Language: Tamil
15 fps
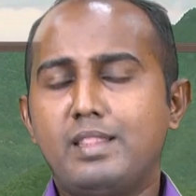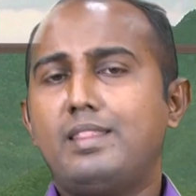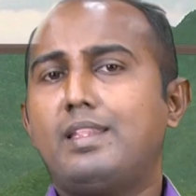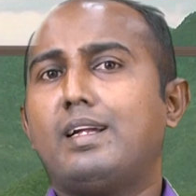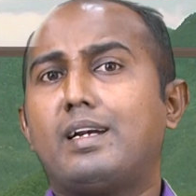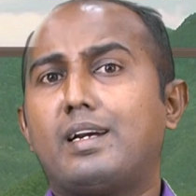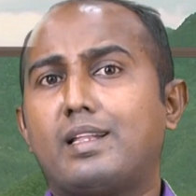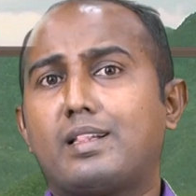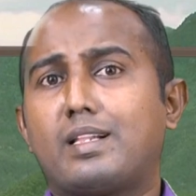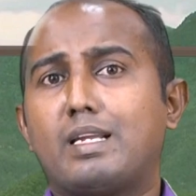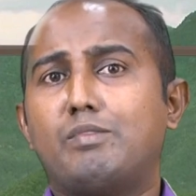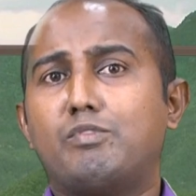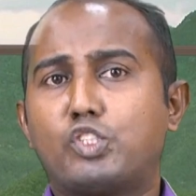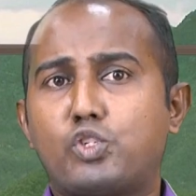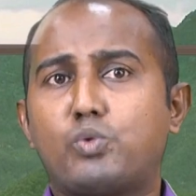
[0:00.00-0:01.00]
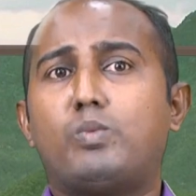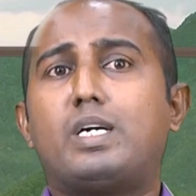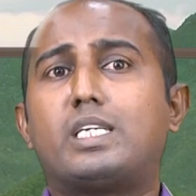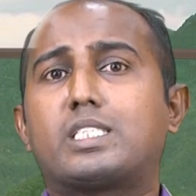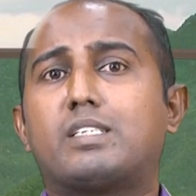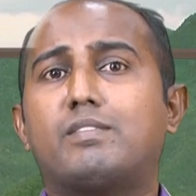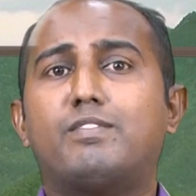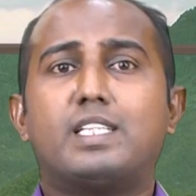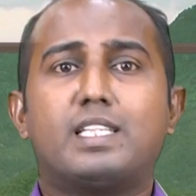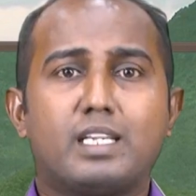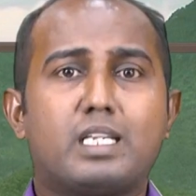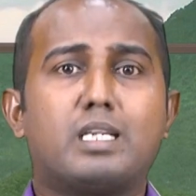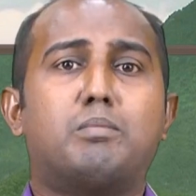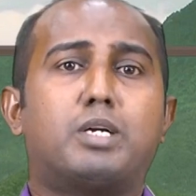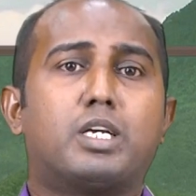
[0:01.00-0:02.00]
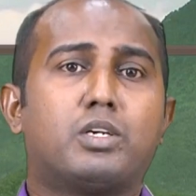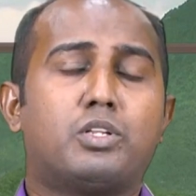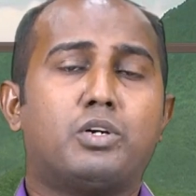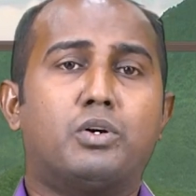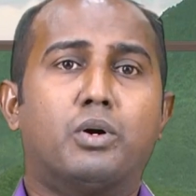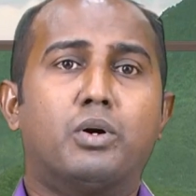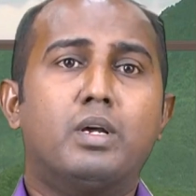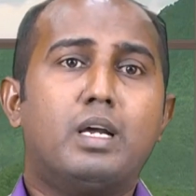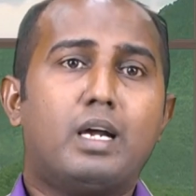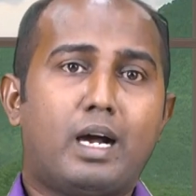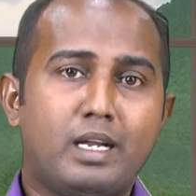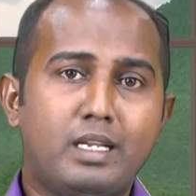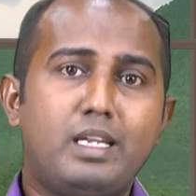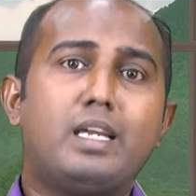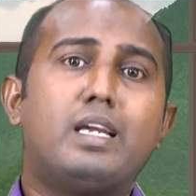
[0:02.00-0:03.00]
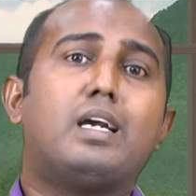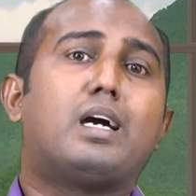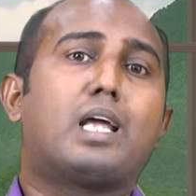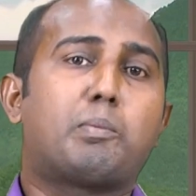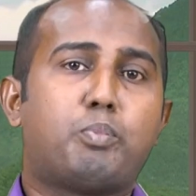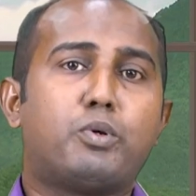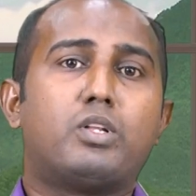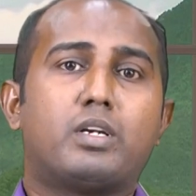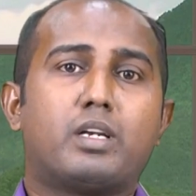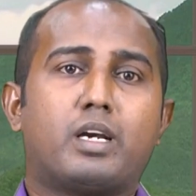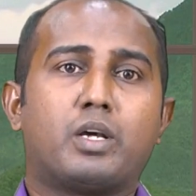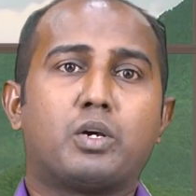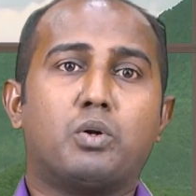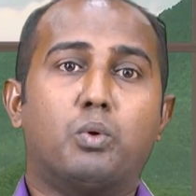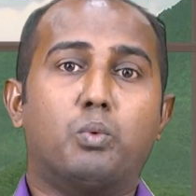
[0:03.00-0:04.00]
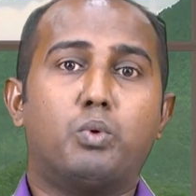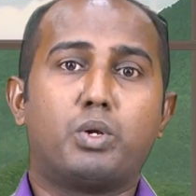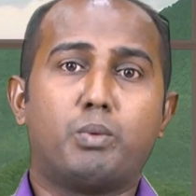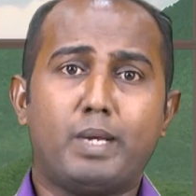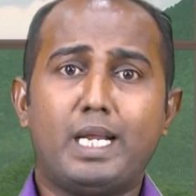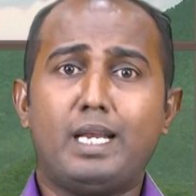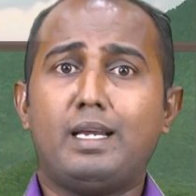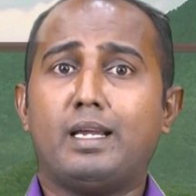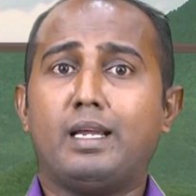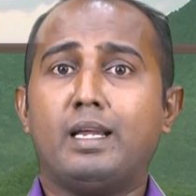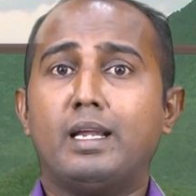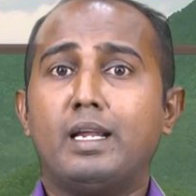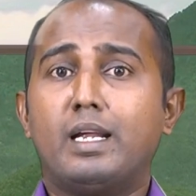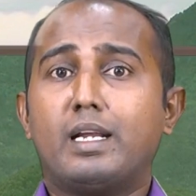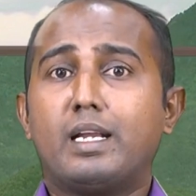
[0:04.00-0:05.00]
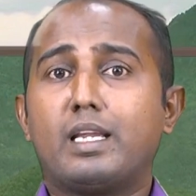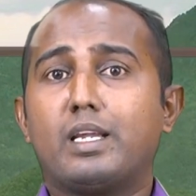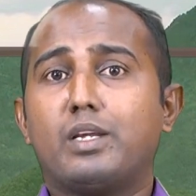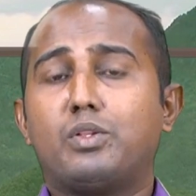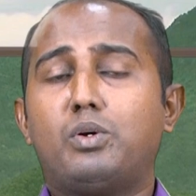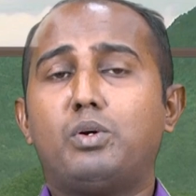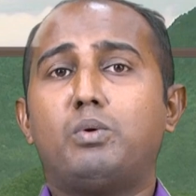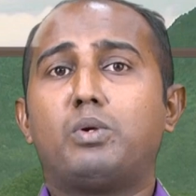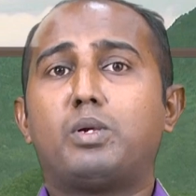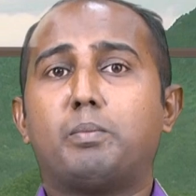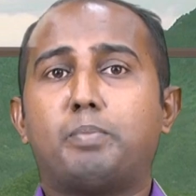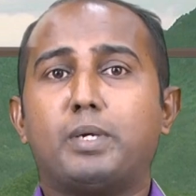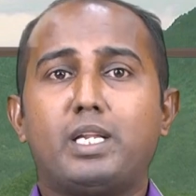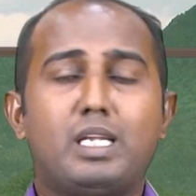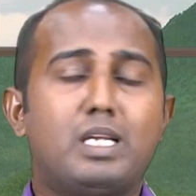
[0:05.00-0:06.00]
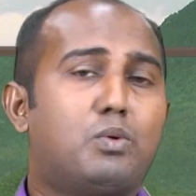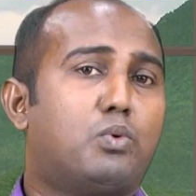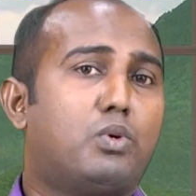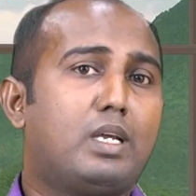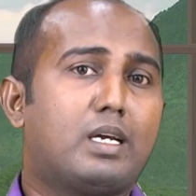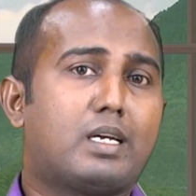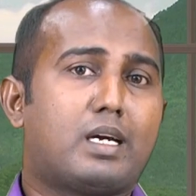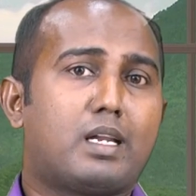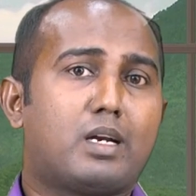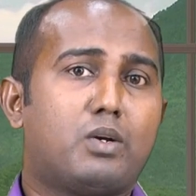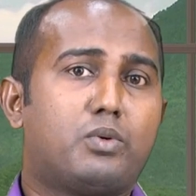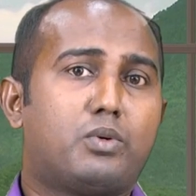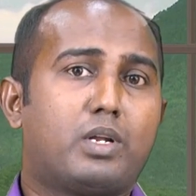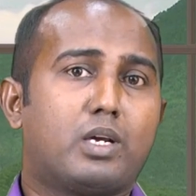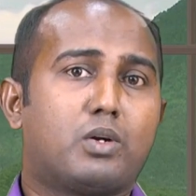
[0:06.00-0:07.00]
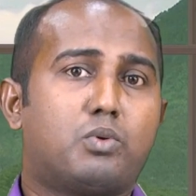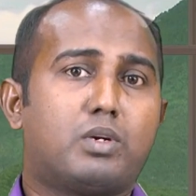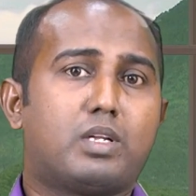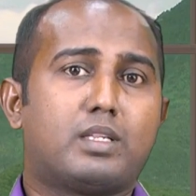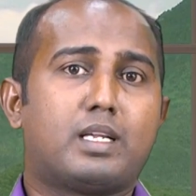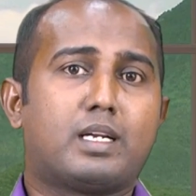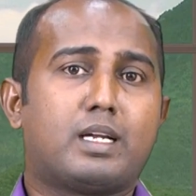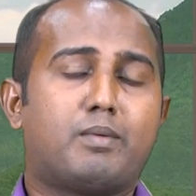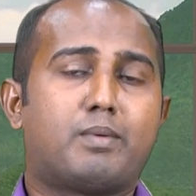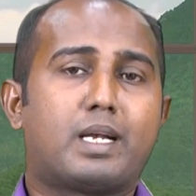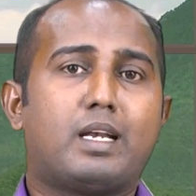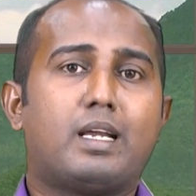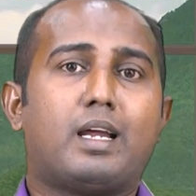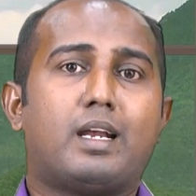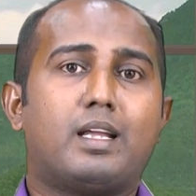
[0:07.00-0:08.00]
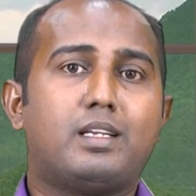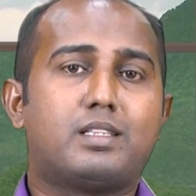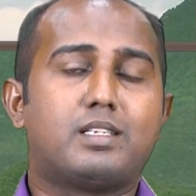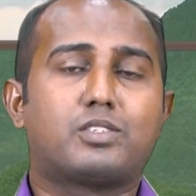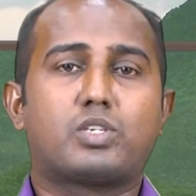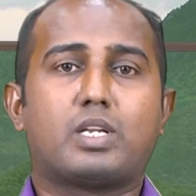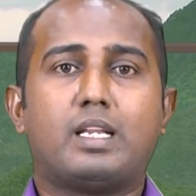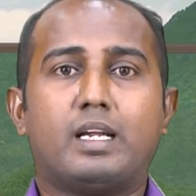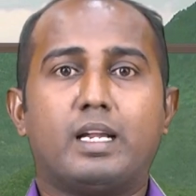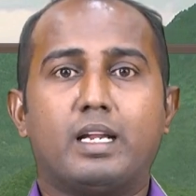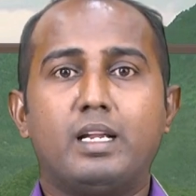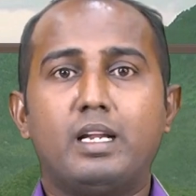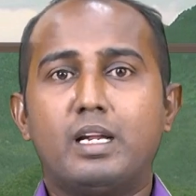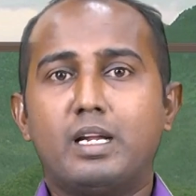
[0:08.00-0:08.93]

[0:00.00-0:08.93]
எந்த இடத்துல விசுவாசம் விதைக்கப்படுகிறதோ அங்கே அற்புதம் நடக்கும் ஒருவேளை இன்னைக்கு ஏதோ ஒரு பெரிய ஊழியக்காரர்களுடைய கூட்டத்திற்கு அவர்களை அழைத்து சொல்ல